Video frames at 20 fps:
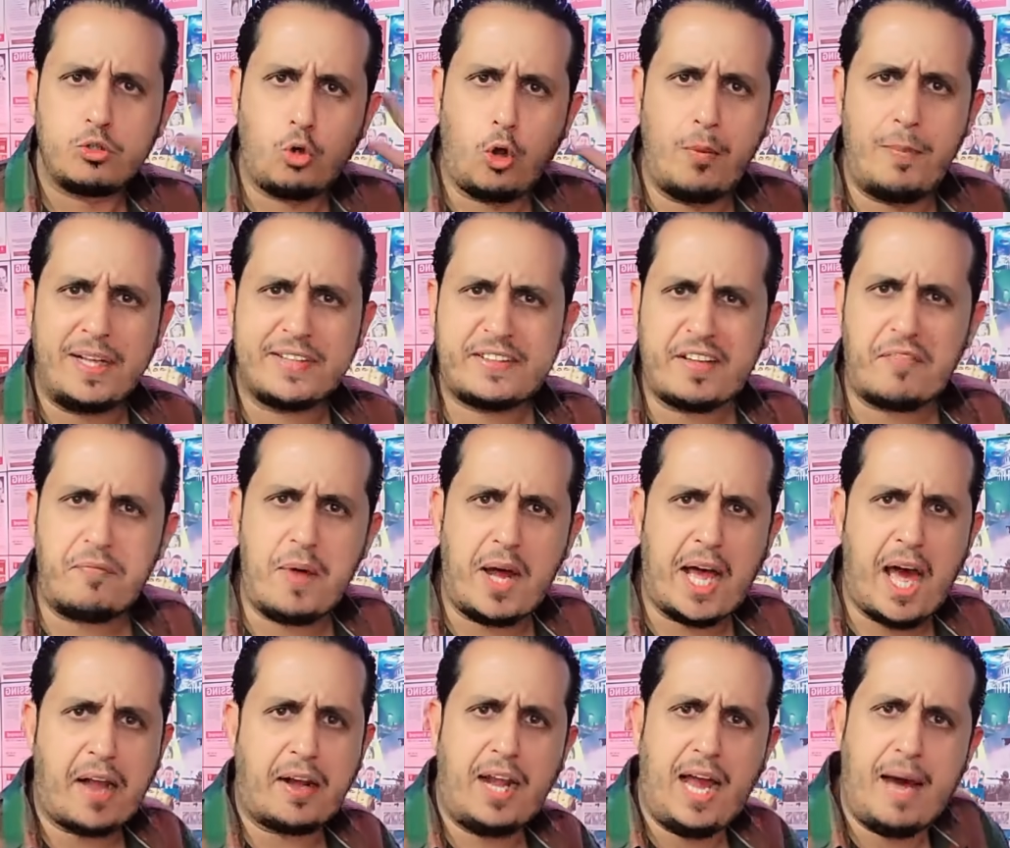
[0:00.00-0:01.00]
طول ما انت في
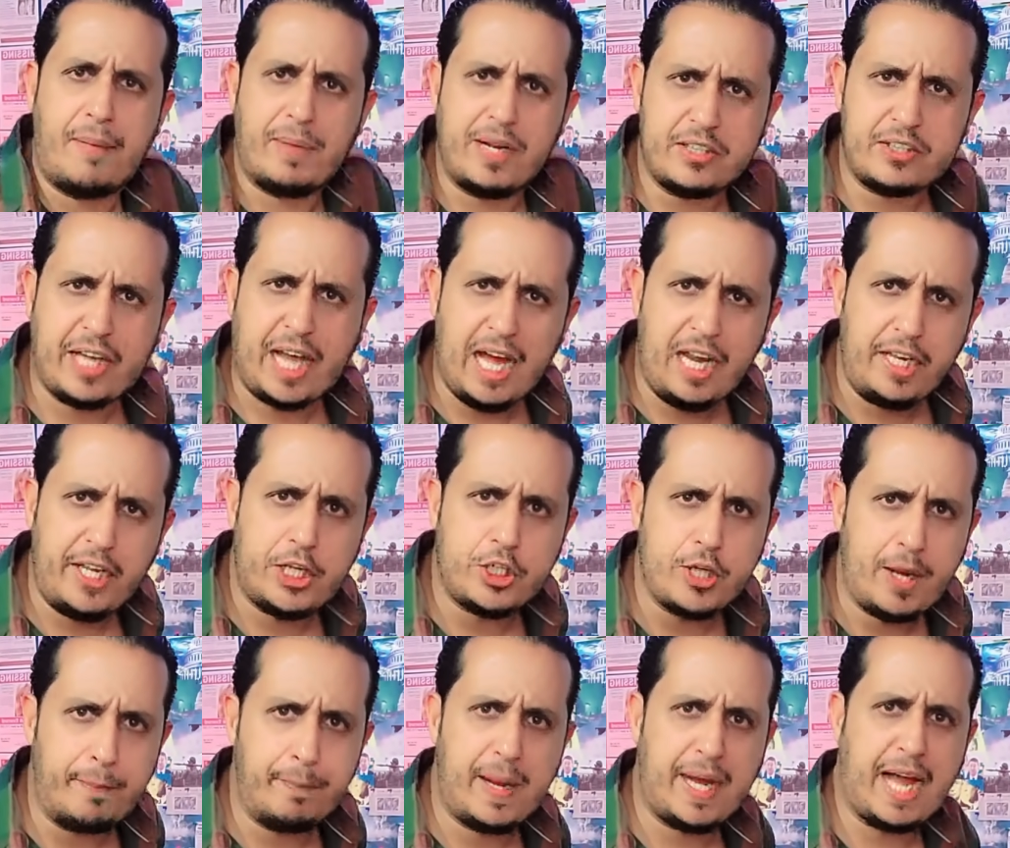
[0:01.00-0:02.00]
مقر العمل تخليه
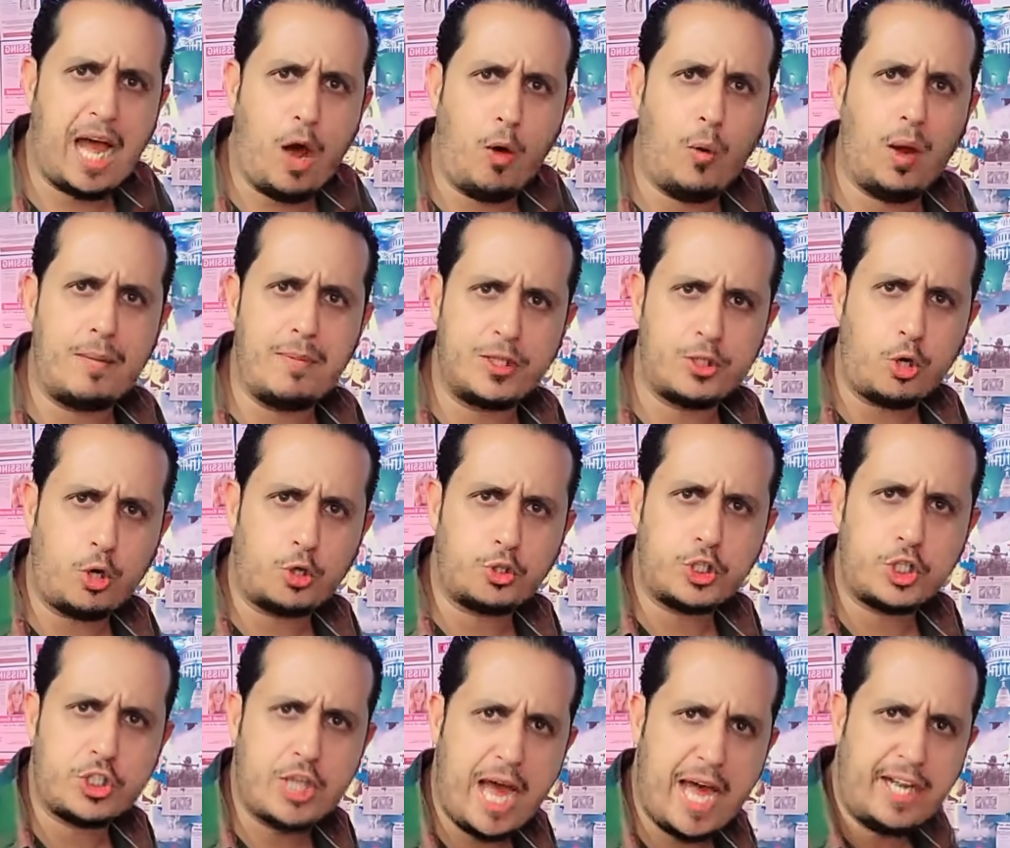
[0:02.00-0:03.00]
جنبك اول ما
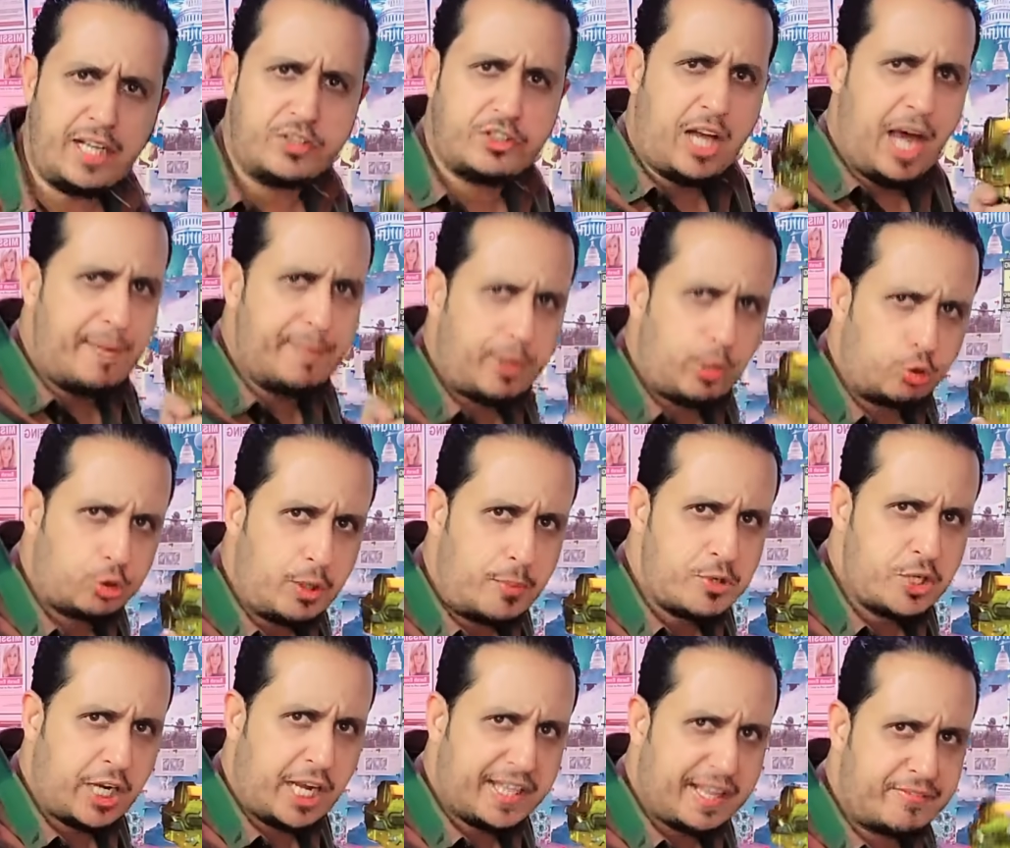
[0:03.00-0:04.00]
تخرج الشارع تعمل
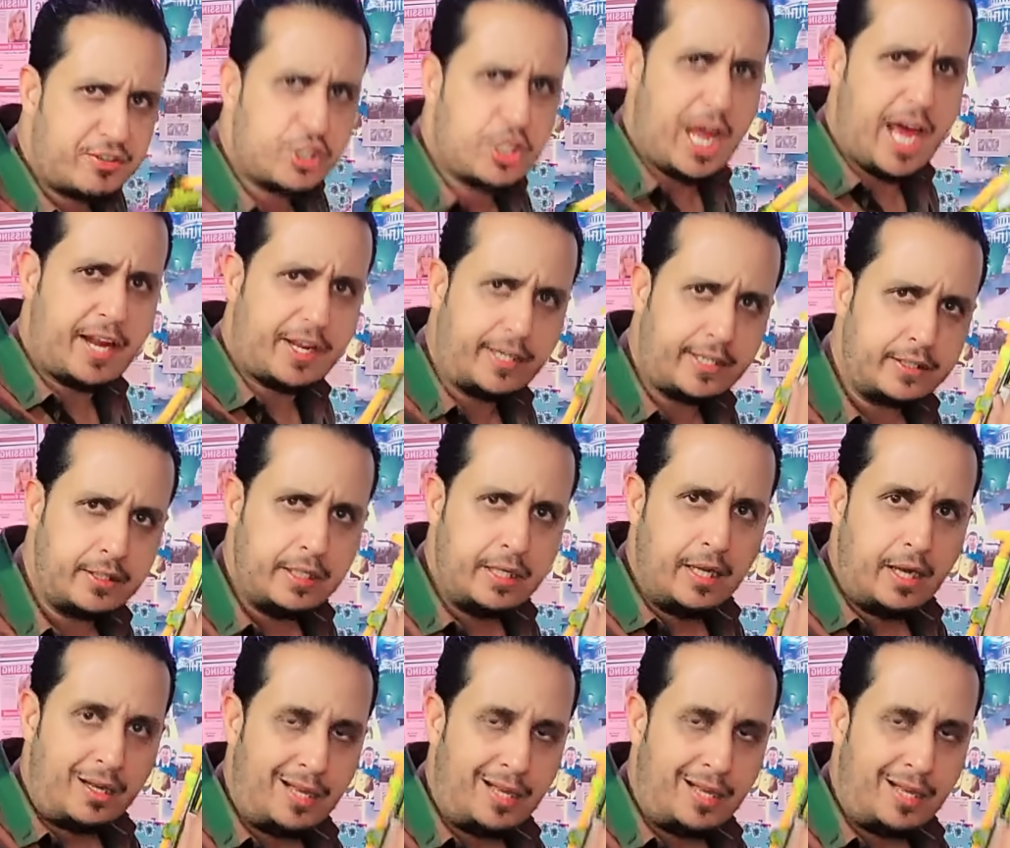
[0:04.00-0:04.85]
وتمشي كده في الشارع